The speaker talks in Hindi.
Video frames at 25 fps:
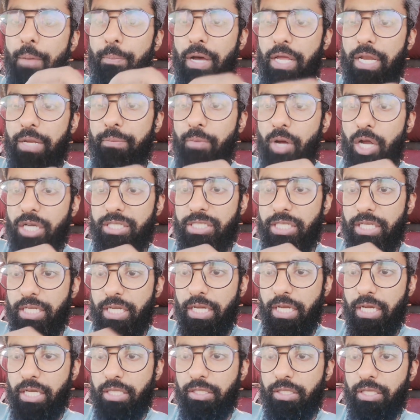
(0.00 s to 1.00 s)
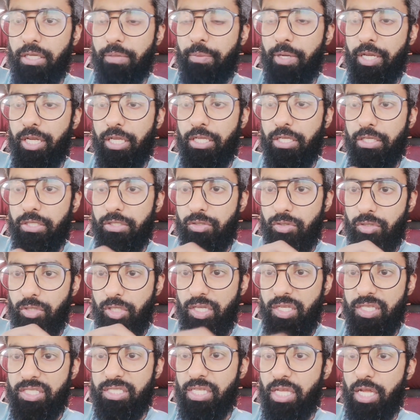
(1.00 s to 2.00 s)
हमारे माशरे के अंदर मैंने
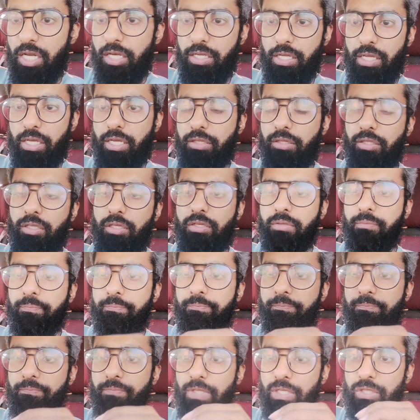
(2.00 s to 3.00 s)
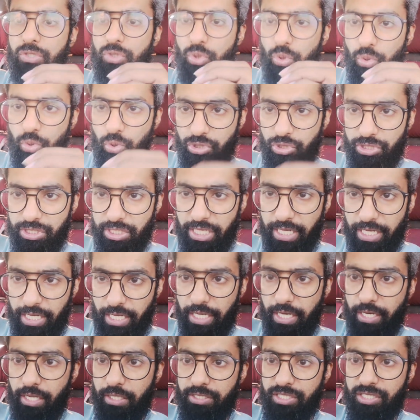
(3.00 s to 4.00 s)
तीस साल के अंदर जो कुछ
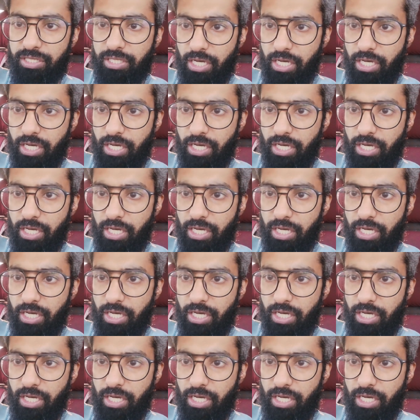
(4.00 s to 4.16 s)
देखा है ना